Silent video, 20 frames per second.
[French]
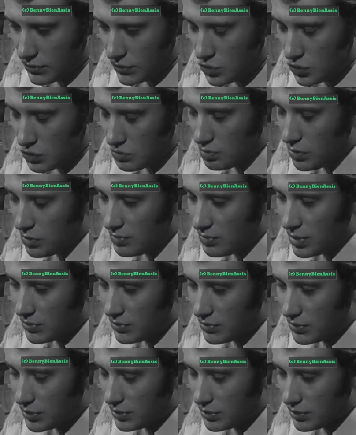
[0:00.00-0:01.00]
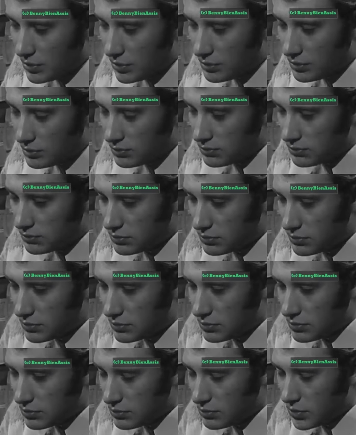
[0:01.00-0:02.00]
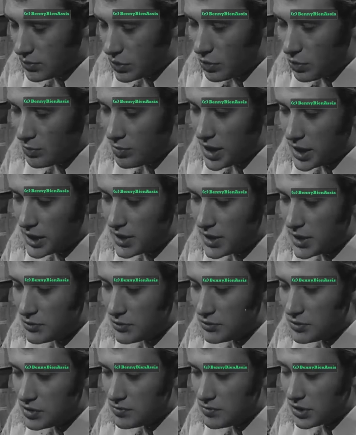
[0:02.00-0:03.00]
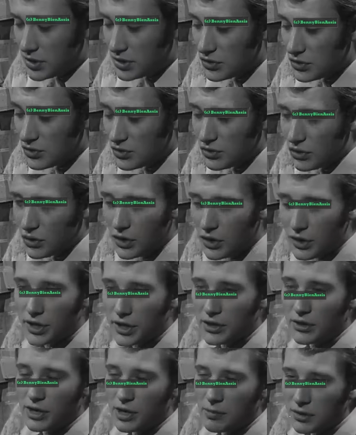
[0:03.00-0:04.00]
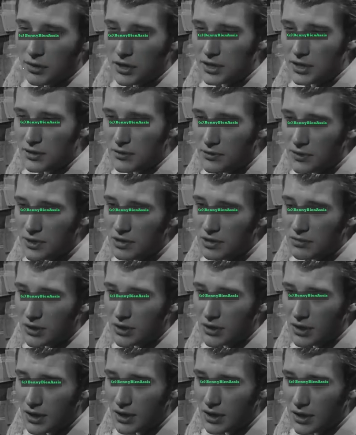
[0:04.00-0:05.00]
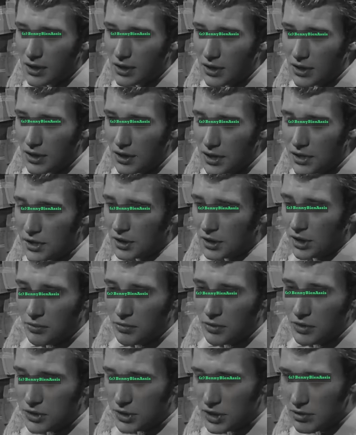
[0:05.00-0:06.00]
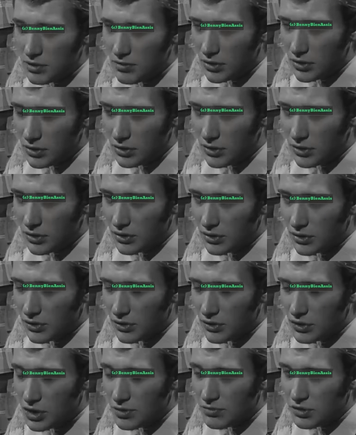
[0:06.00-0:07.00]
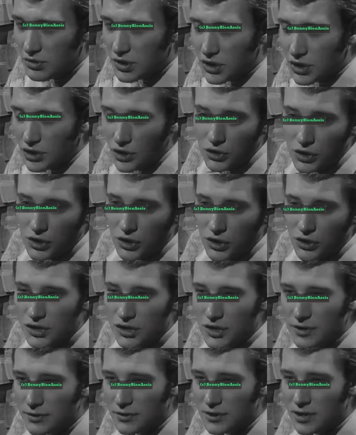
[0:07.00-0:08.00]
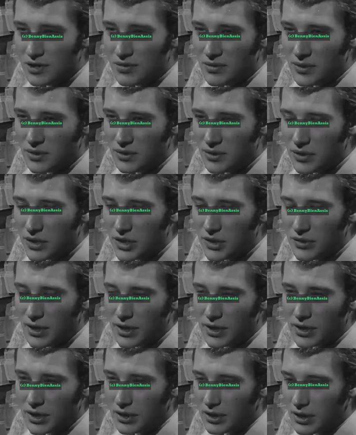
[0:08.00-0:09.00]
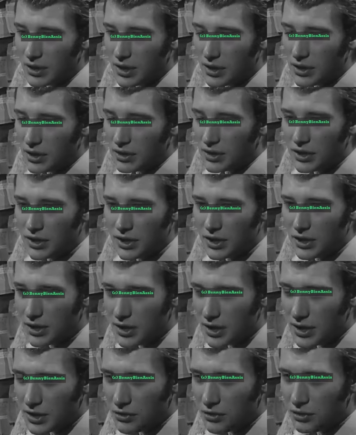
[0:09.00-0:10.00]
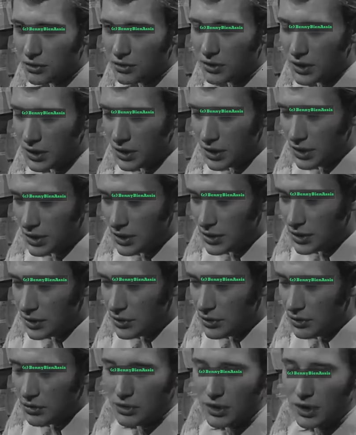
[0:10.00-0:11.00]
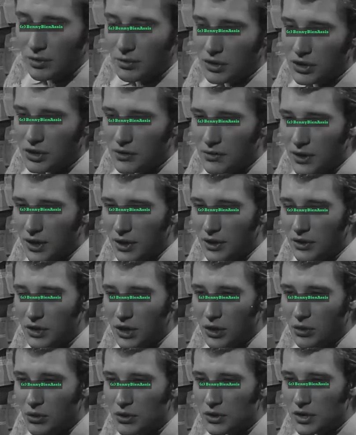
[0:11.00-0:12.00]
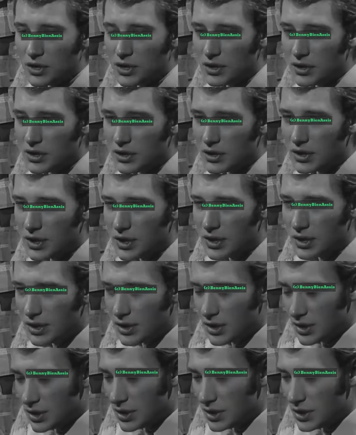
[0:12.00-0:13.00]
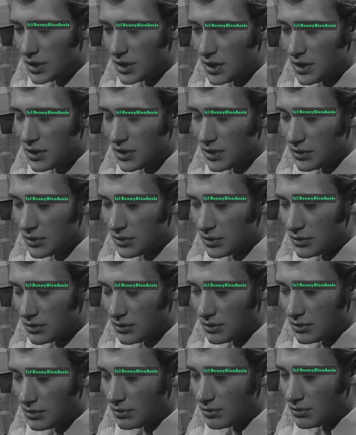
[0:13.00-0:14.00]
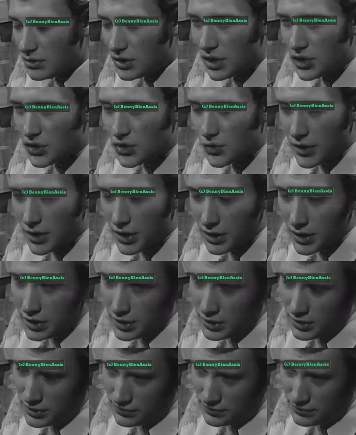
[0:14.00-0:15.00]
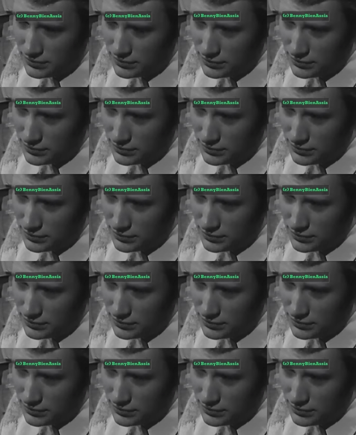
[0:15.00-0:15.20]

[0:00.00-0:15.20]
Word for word: je ne peux pas me, comparer à lui parce que je ne le connais que d'après ses films. Et c'est très possible que James Dean, en dehors de ses films, soit, ait été quelqu'un de, totalement différent des rôles euh, qu'il jouait à l'écran.